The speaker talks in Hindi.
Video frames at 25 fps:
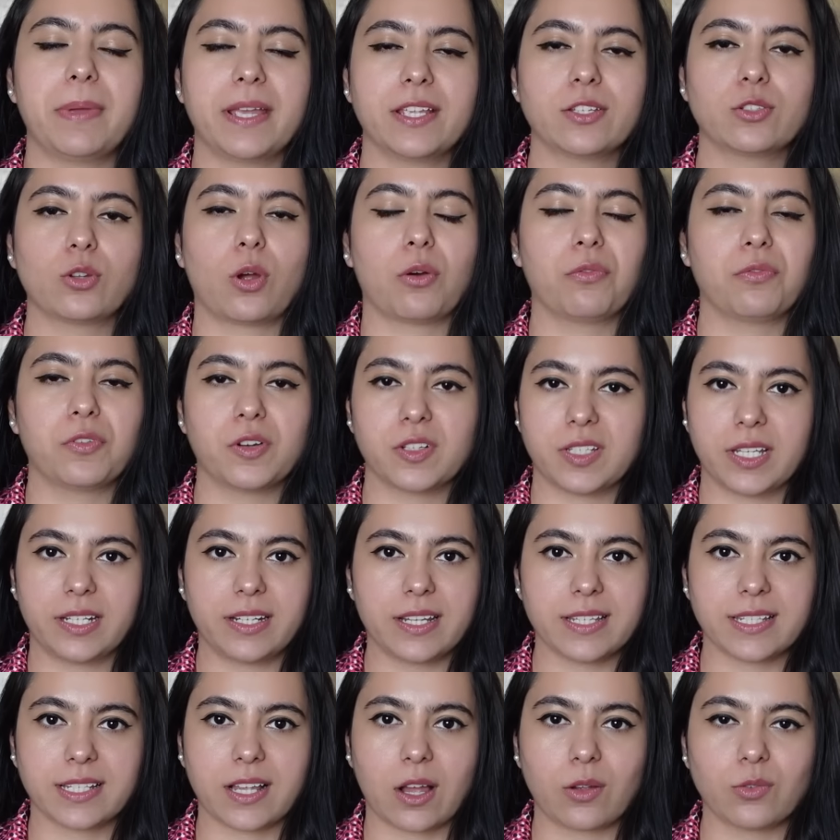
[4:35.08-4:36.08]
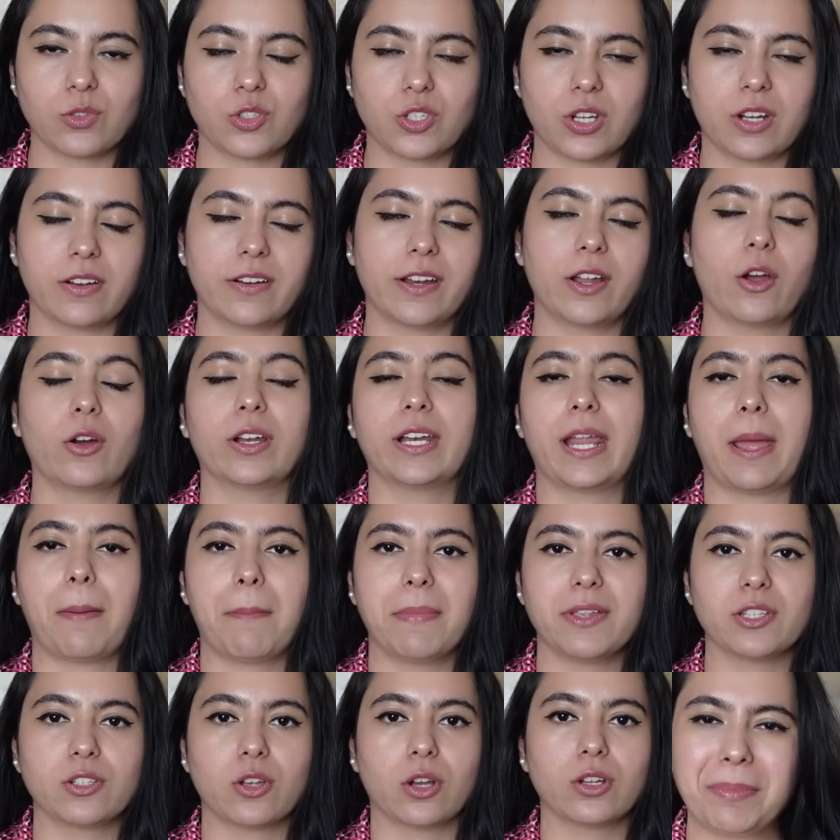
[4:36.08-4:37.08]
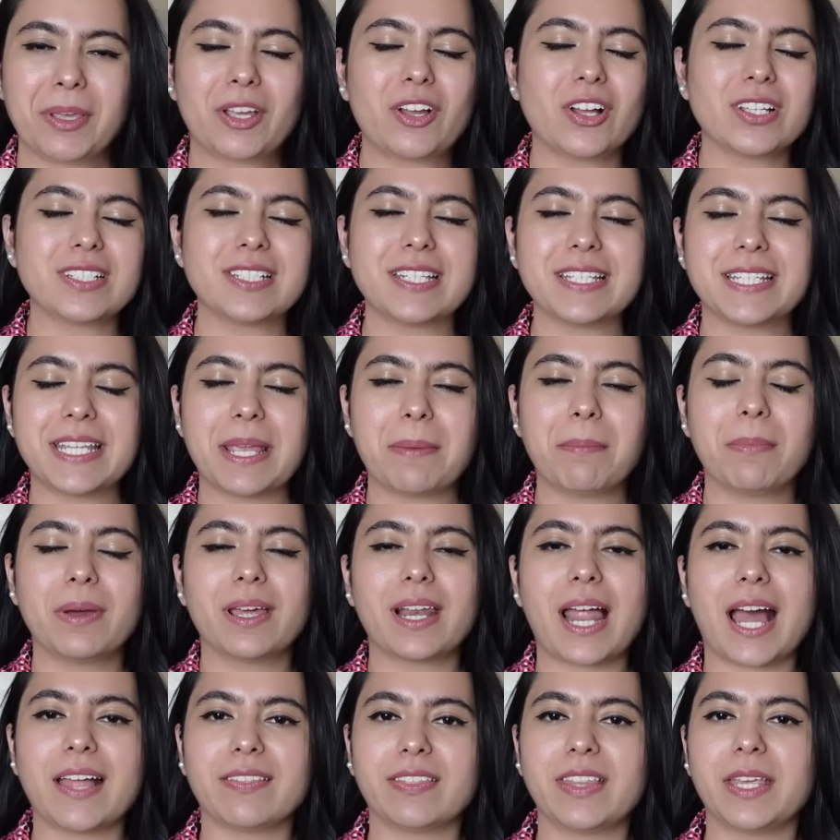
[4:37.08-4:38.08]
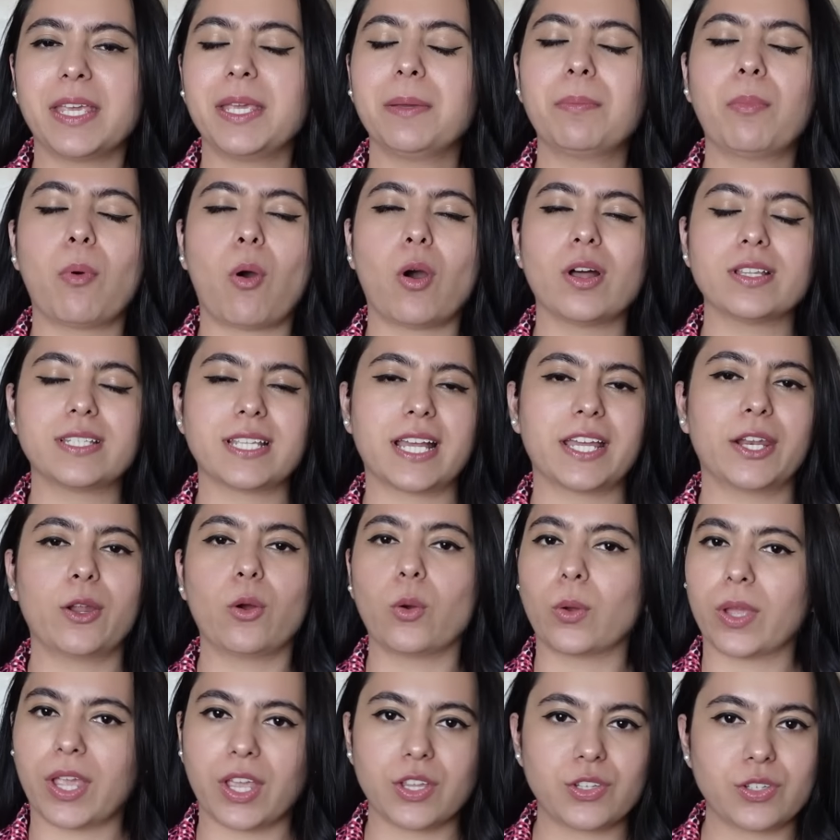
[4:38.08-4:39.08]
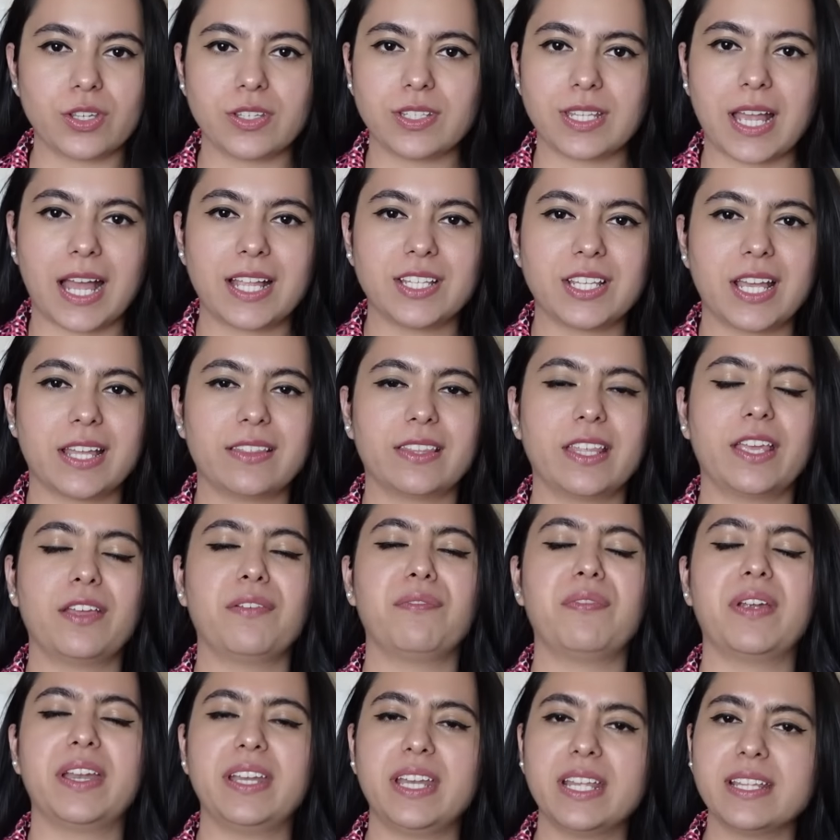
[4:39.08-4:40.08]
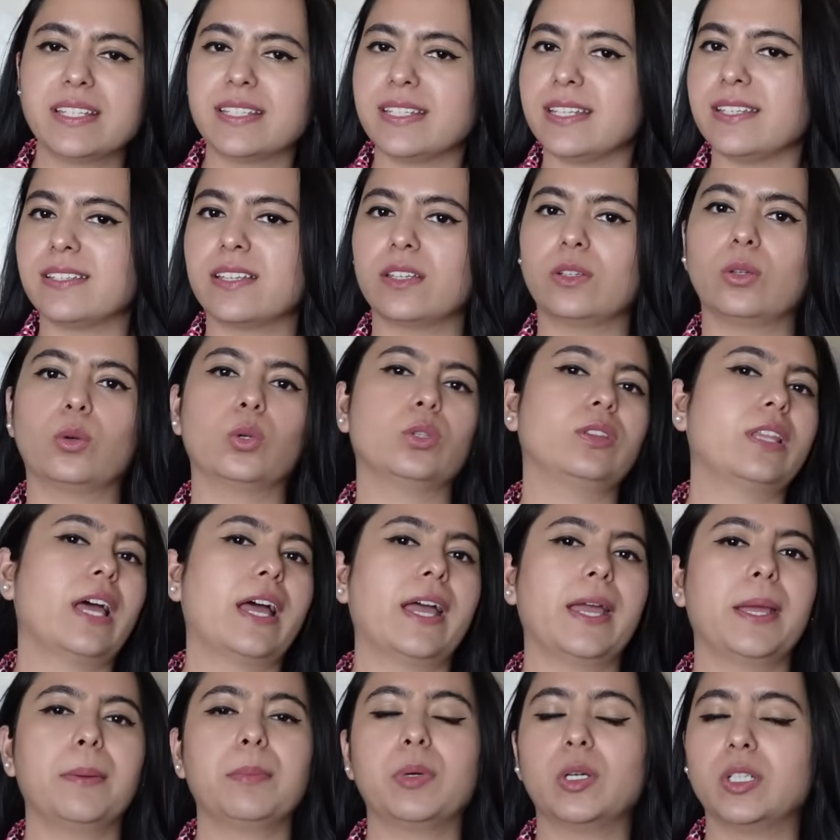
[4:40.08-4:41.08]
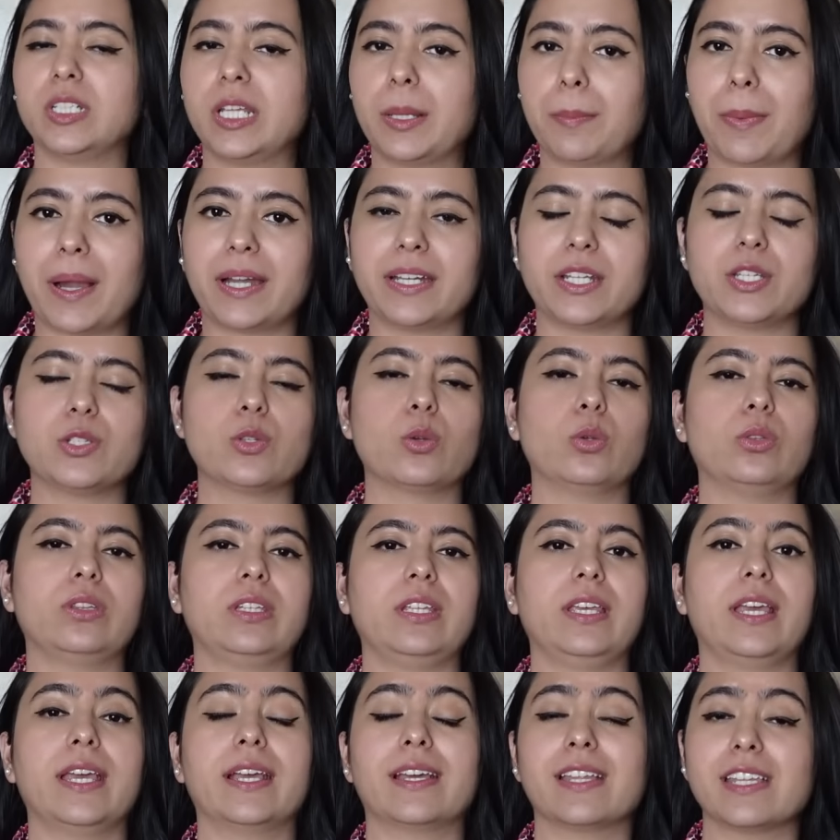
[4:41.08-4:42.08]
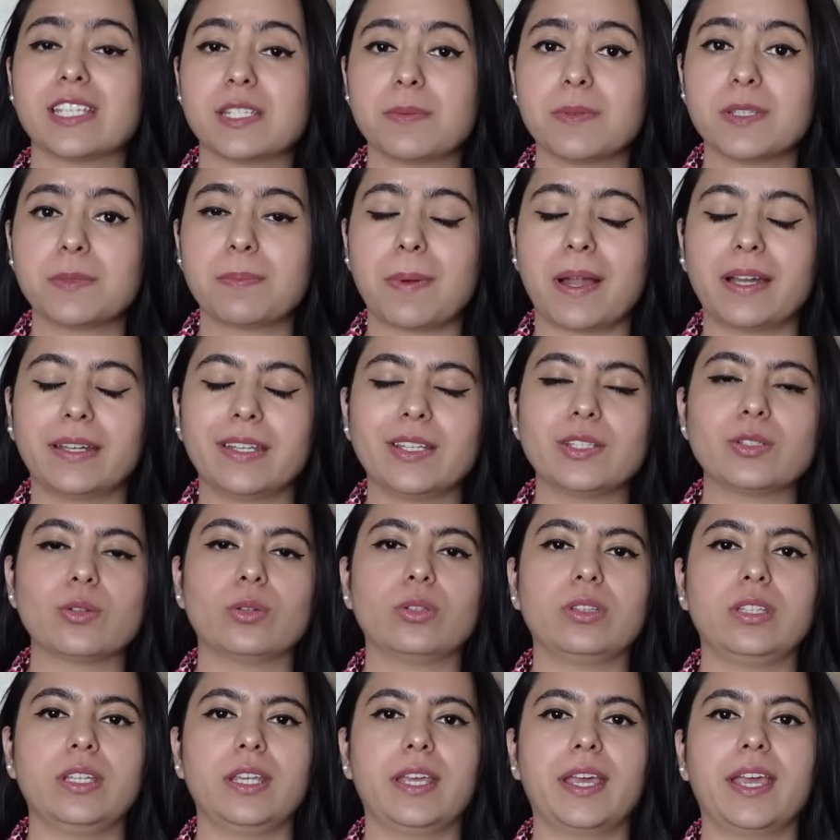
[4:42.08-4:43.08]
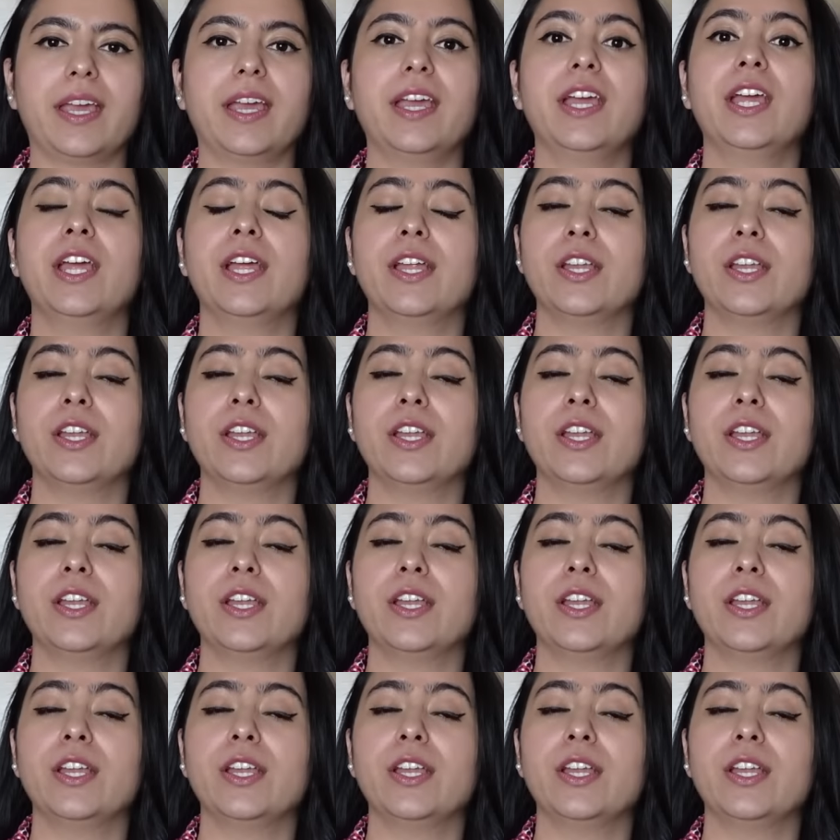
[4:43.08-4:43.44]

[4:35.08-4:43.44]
बेस्ट ऑफर्स एंड डिस्काउंट्स चल रहे हैं ऑन अमेजॉन बिकॉज डिसम्बर आते ही बहुत सारे ओकेजन आ जाते हैं वेडिंग सीजन होता है बर्थडे पार्टीज होती है क्रिसमस पार्टीज होती है